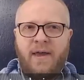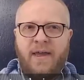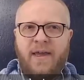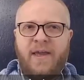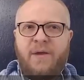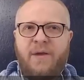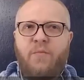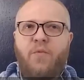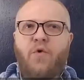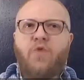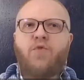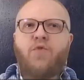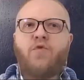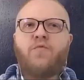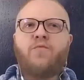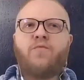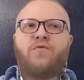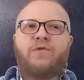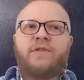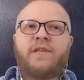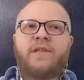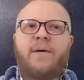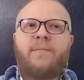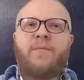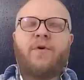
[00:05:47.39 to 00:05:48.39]
est beaucoup
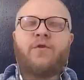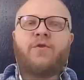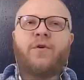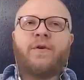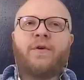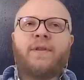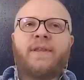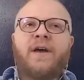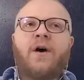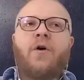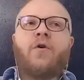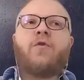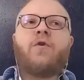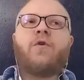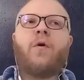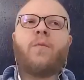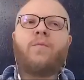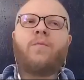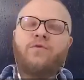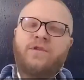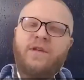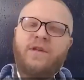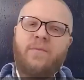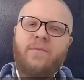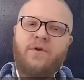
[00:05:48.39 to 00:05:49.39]
plus importante et encore
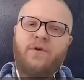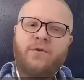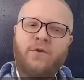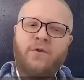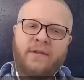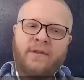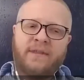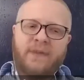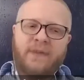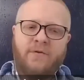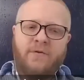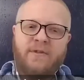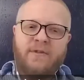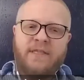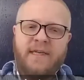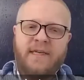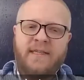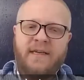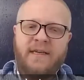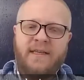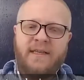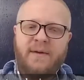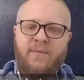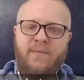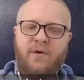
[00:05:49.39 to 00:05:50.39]
plus importante qu'à une
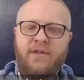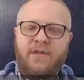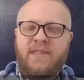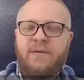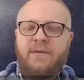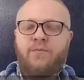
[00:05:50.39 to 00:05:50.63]
certaine époque.